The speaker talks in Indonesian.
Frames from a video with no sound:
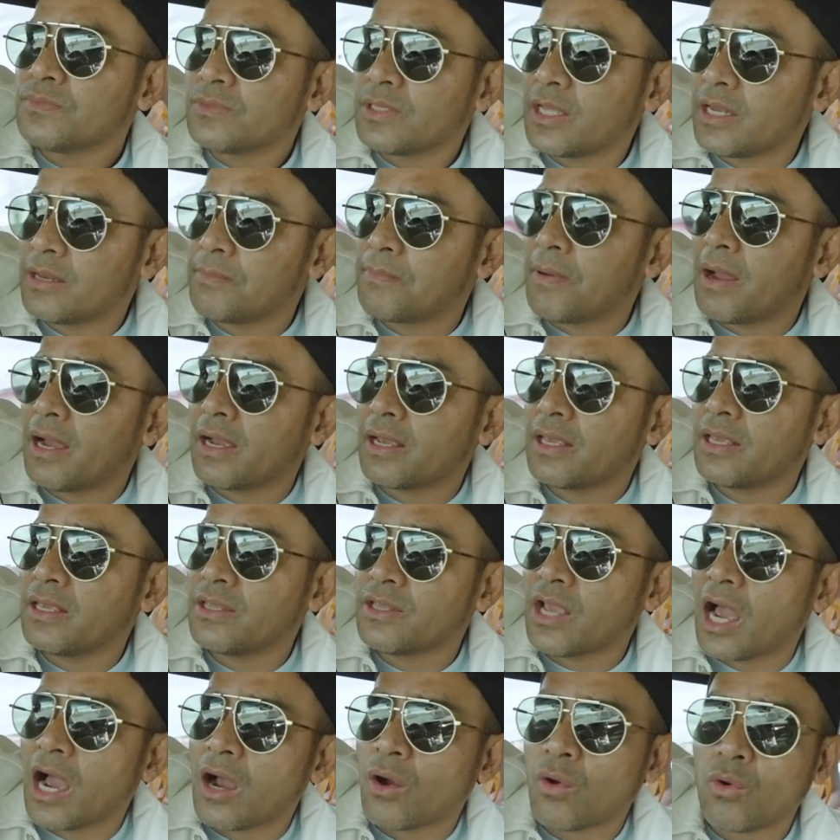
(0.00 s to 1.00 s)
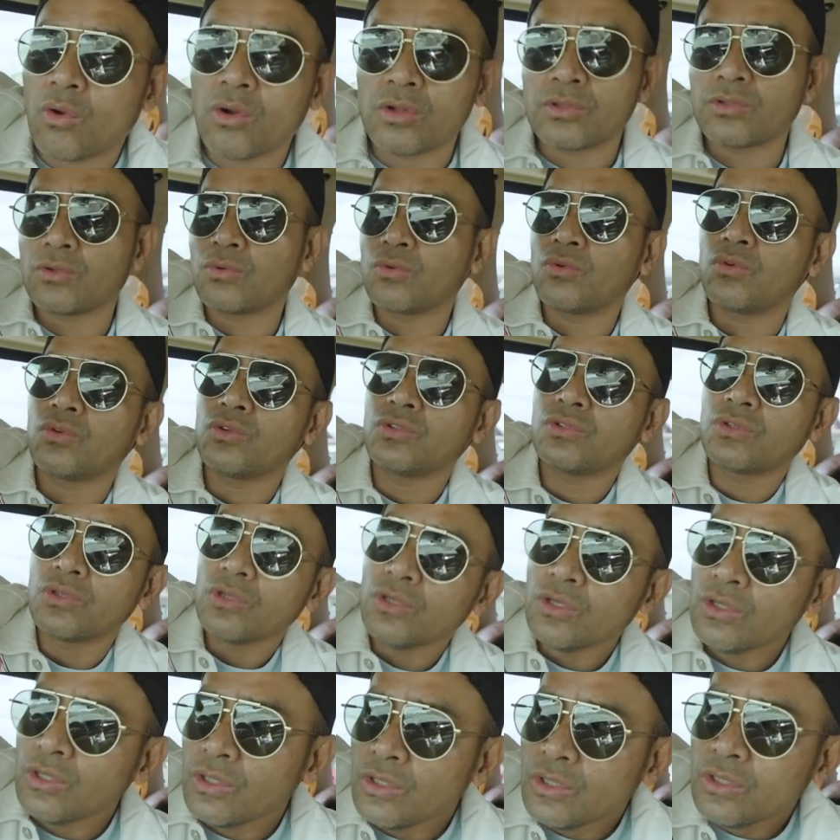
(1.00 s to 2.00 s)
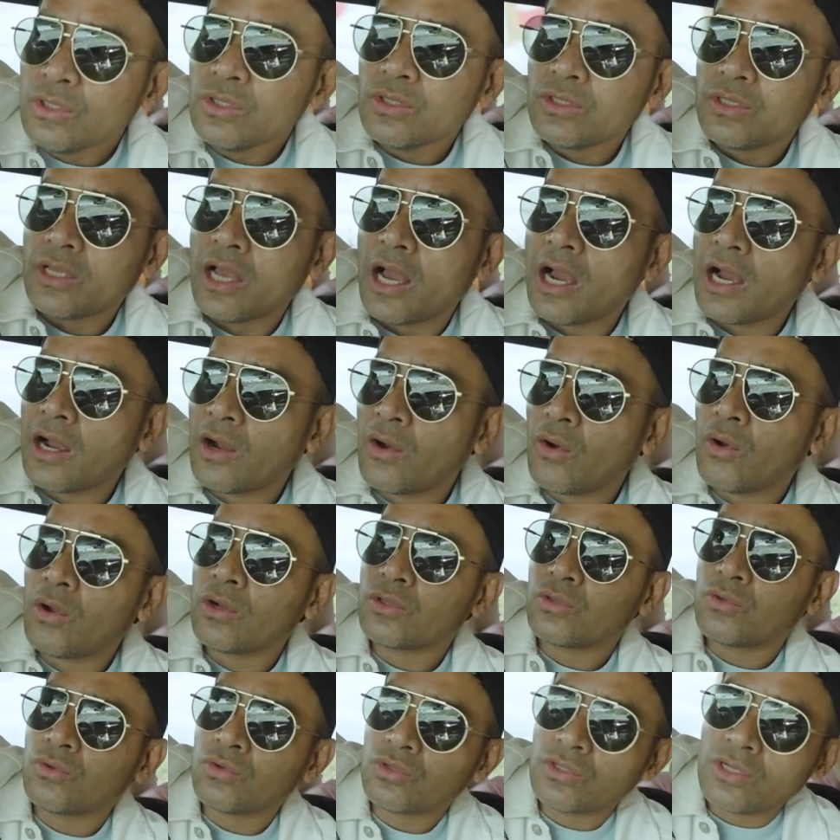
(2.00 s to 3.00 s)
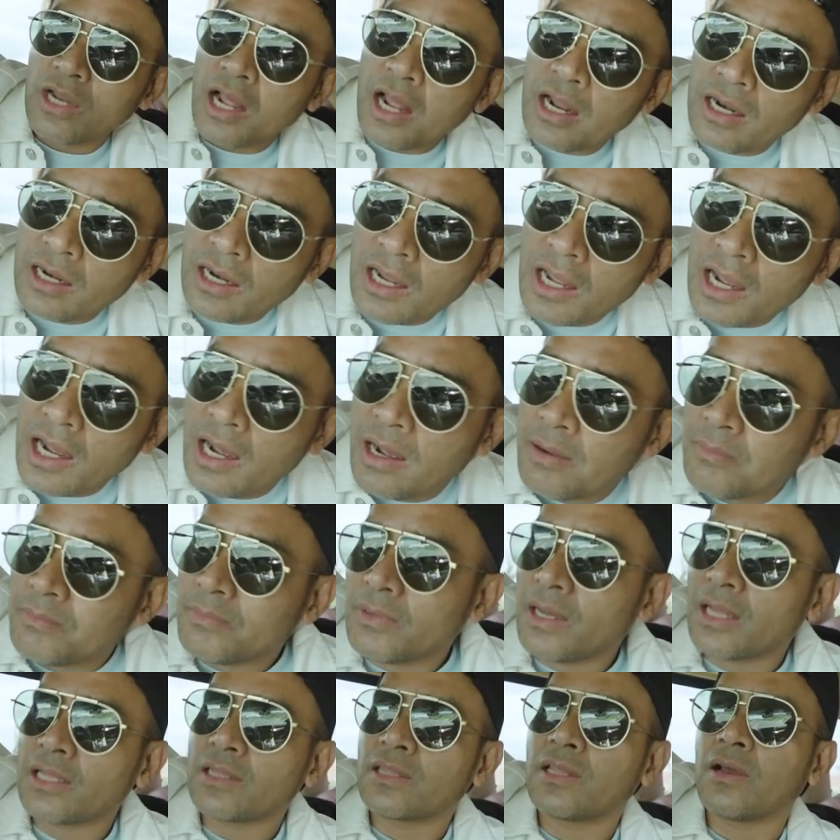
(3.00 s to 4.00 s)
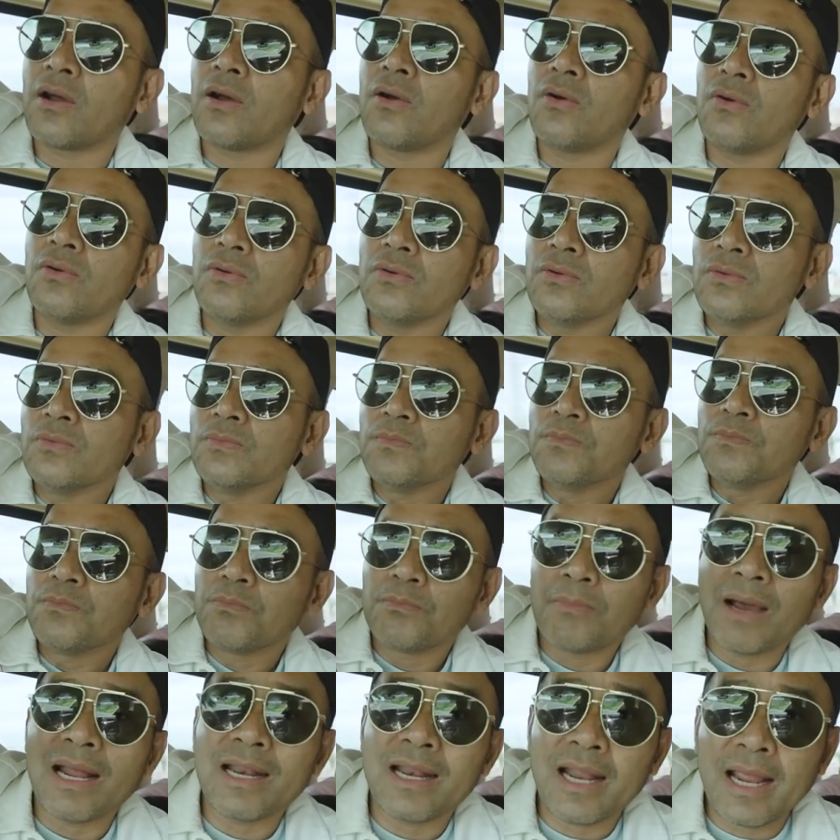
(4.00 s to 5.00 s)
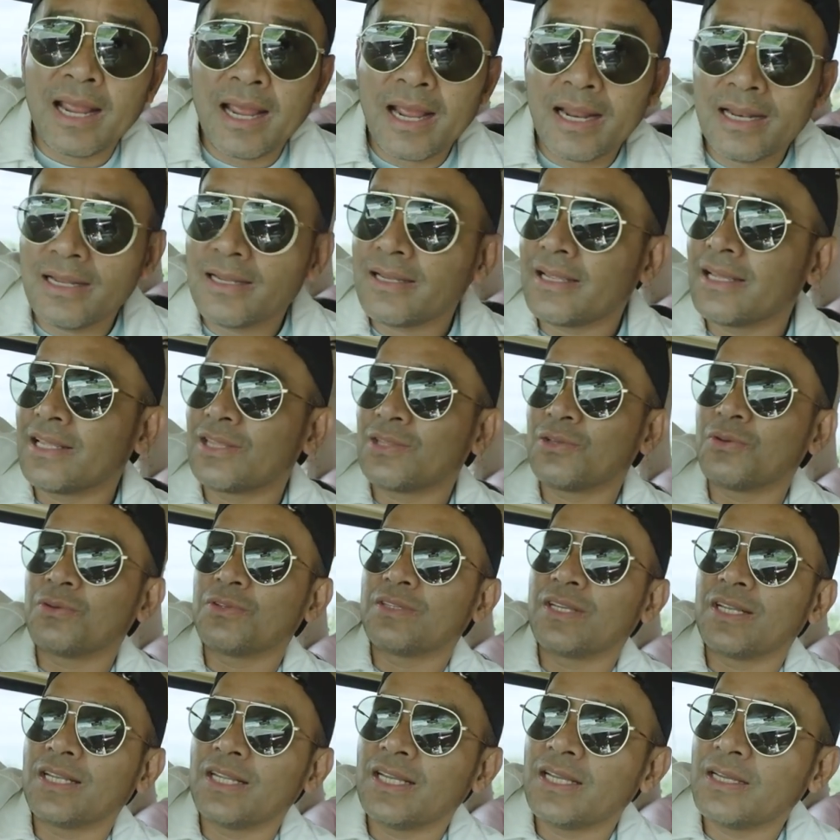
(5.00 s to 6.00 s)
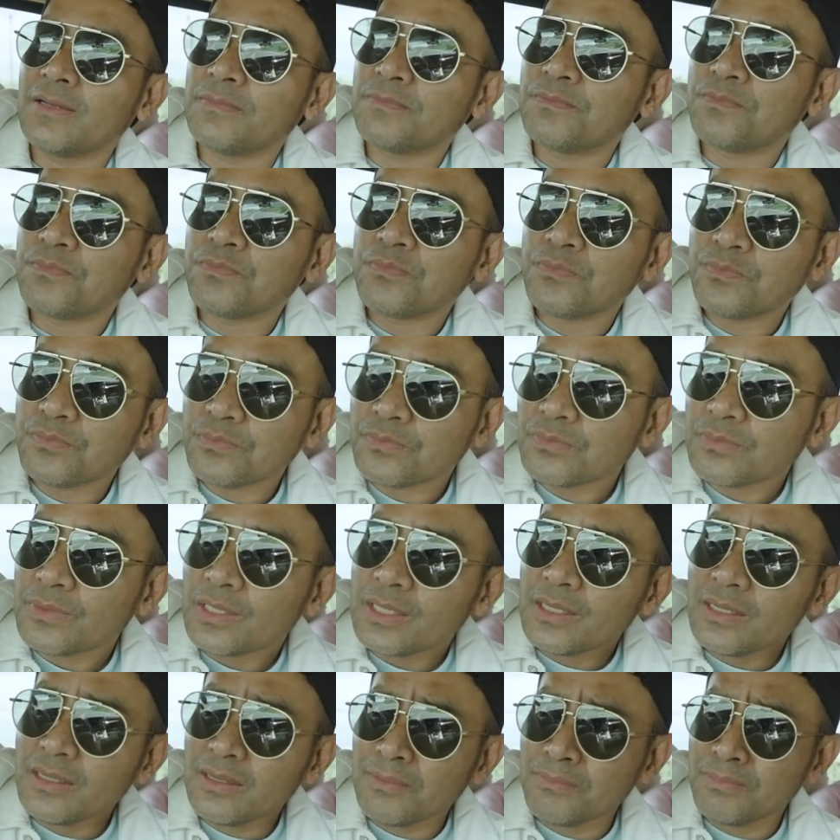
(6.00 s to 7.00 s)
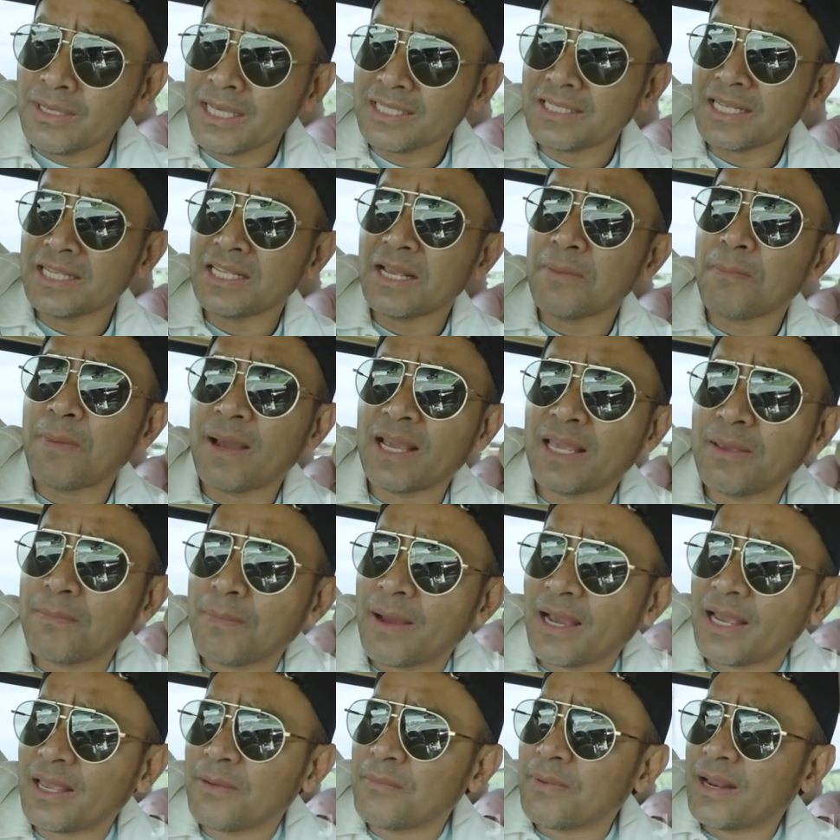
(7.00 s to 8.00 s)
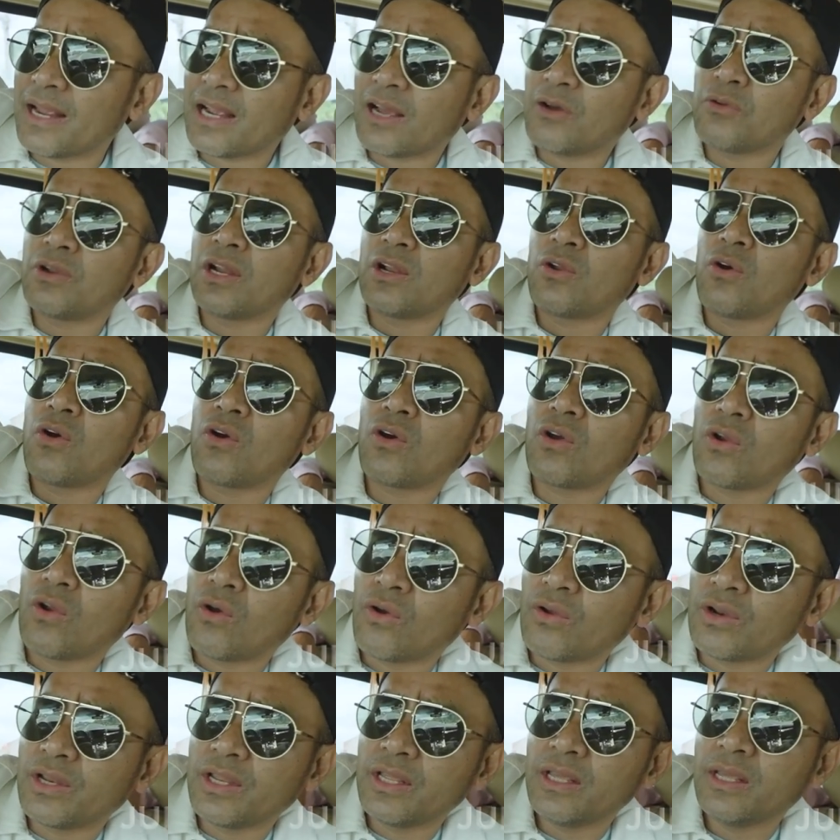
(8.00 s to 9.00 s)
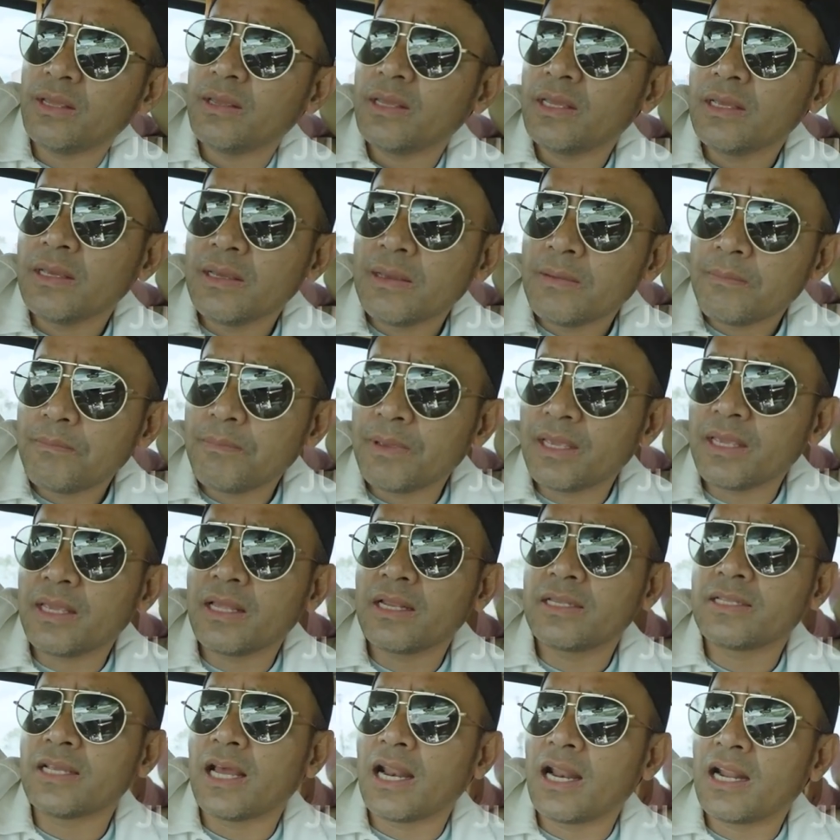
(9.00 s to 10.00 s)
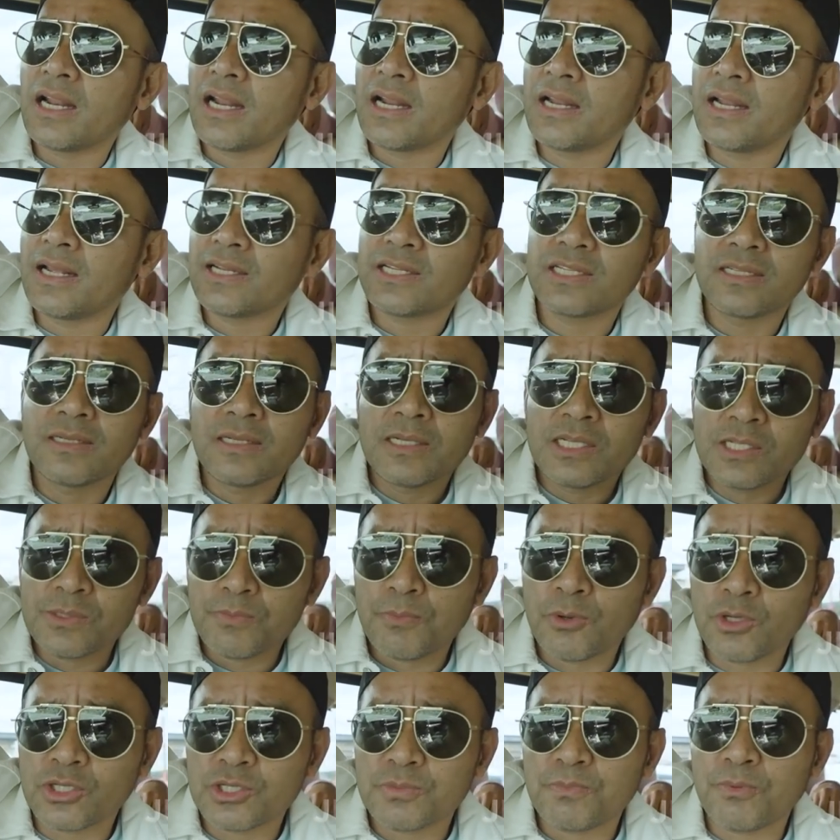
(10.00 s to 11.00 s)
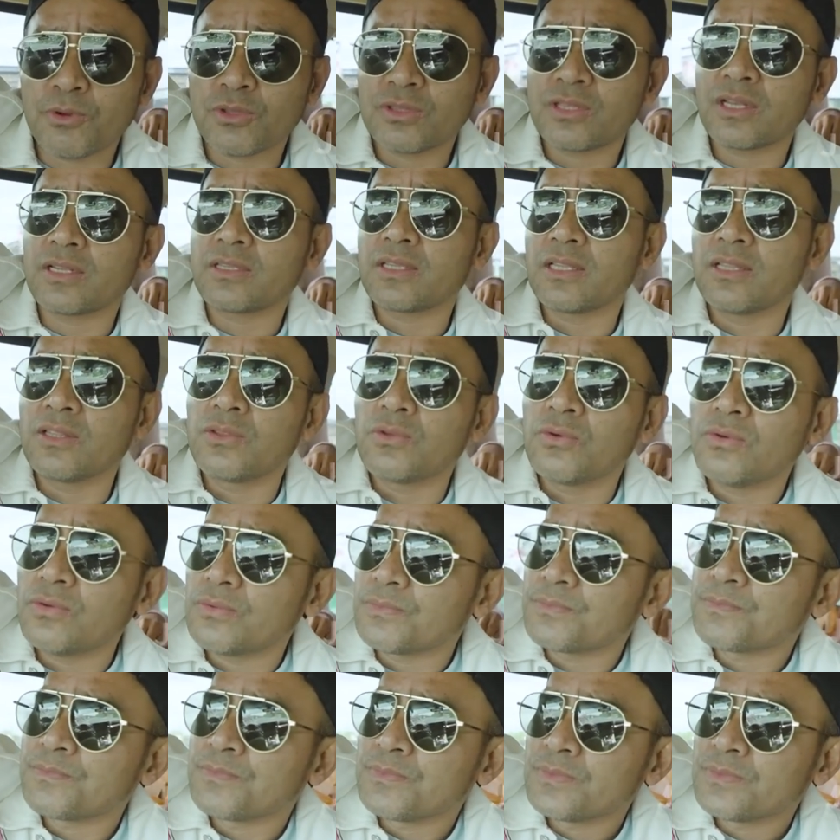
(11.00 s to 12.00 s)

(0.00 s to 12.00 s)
dari pagi nyangkol terus nyangkol terus nanam atau manen gitu jadi biasanya pagi-pagi mereka udah nongkrong di pinggir jalan ada spot-spot tertentu